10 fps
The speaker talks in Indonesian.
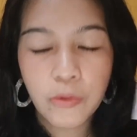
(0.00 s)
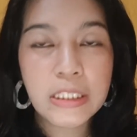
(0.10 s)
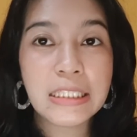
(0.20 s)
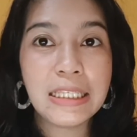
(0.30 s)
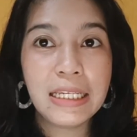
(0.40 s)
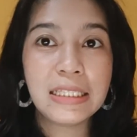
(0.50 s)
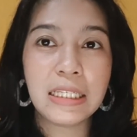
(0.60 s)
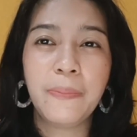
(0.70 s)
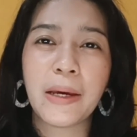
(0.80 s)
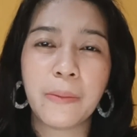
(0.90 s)
Which is dia di
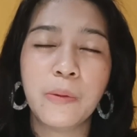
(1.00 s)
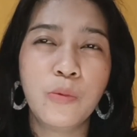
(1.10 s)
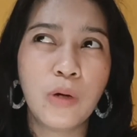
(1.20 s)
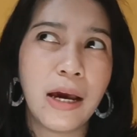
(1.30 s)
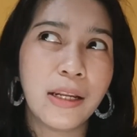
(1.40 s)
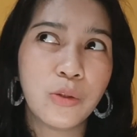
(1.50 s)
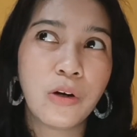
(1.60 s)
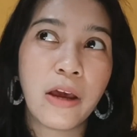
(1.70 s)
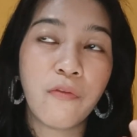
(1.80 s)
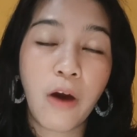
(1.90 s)
sini pakai bebungaannya
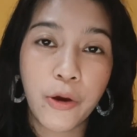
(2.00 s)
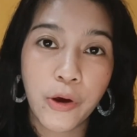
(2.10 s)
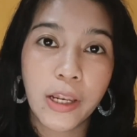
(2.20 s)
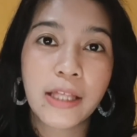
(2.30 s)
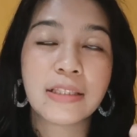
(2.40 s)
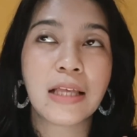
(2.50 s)
tuh kayak violet